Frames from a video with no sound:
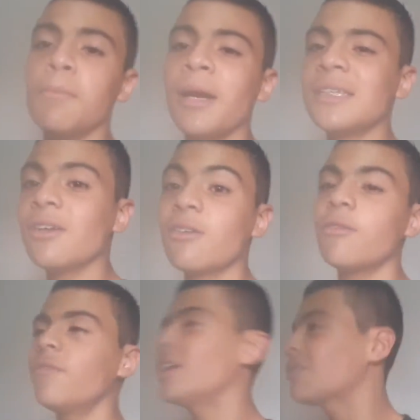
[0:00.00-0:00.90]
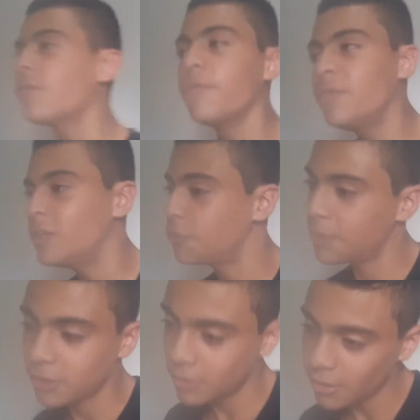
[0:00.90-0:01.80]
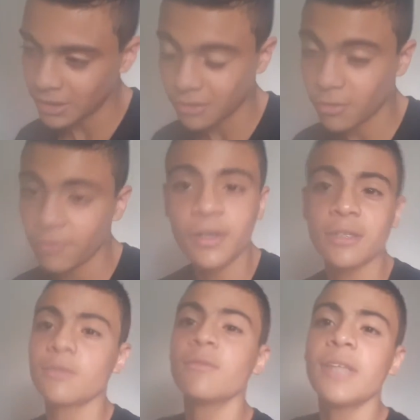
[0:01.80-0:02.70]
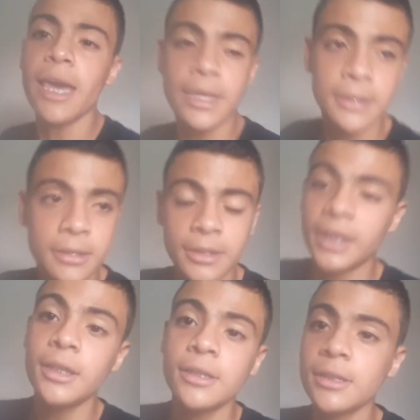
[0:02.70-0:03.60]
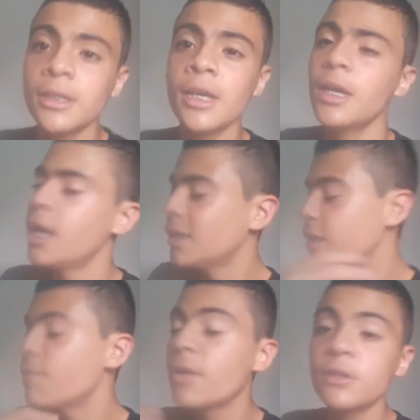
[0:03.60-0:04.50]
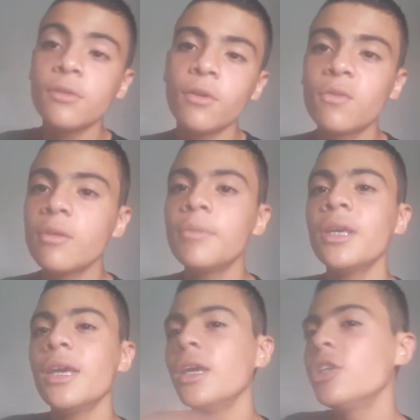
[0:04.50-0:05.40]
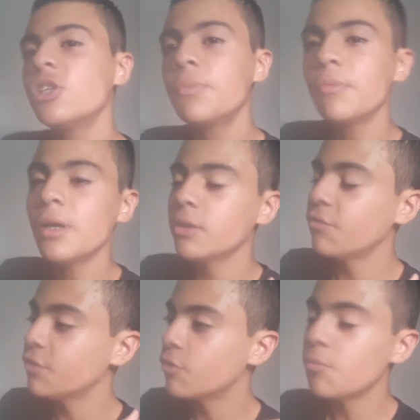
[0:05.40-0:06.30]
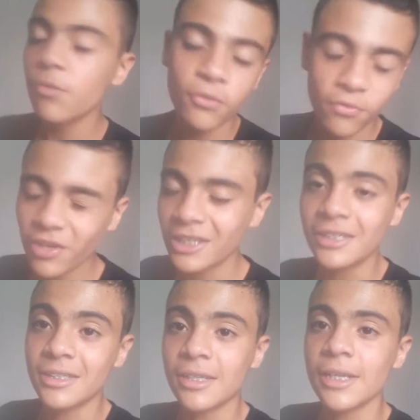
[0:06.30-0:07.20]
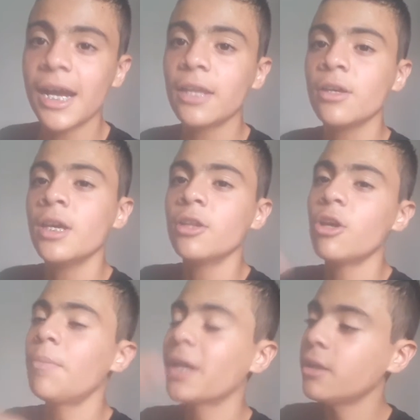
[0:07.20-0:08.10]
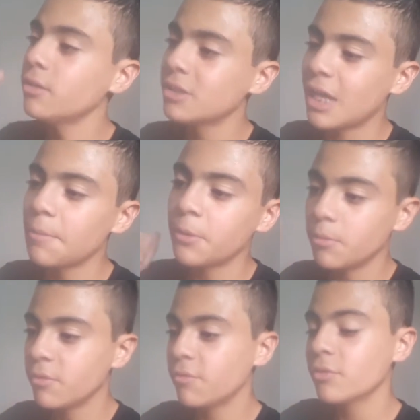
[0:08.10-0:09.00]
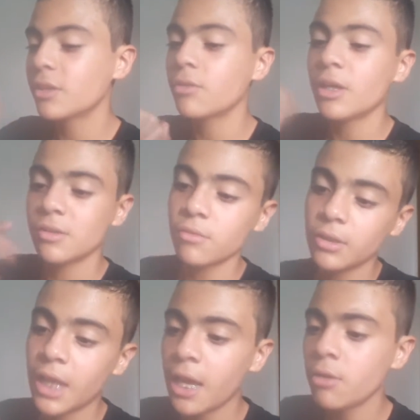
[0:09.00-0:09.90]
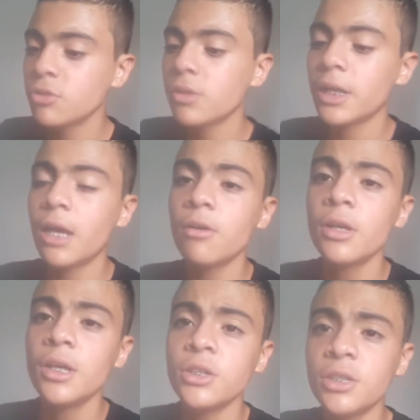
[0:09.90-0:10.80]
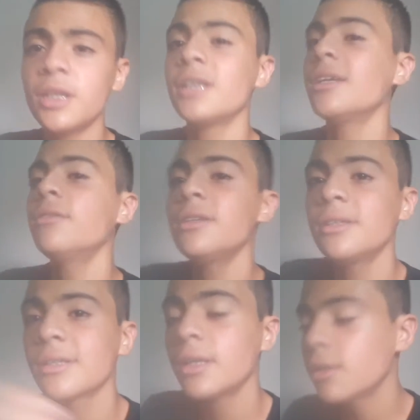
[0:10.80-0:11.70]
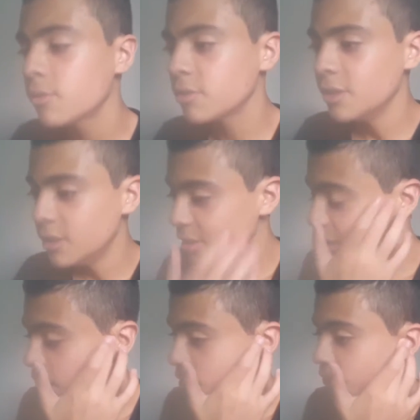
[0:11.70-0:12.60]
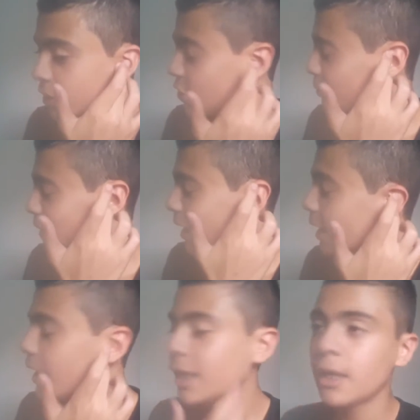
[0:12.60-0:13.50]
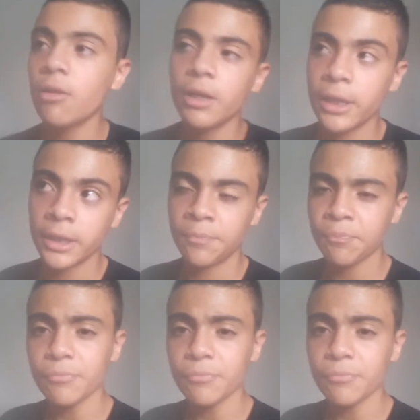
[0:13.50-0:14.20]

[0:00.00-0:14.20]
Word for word: mas eu converso com 20 pessoas, eu converso com 10, 15, através do YouTube. E tipo, mano, eu fico muito feliz, tá ligado? Então, pra quem não sabe como voltar no assunto lá, eu tinha um canal de 300 inscritos, certo? E tipo, aquele canal, galera,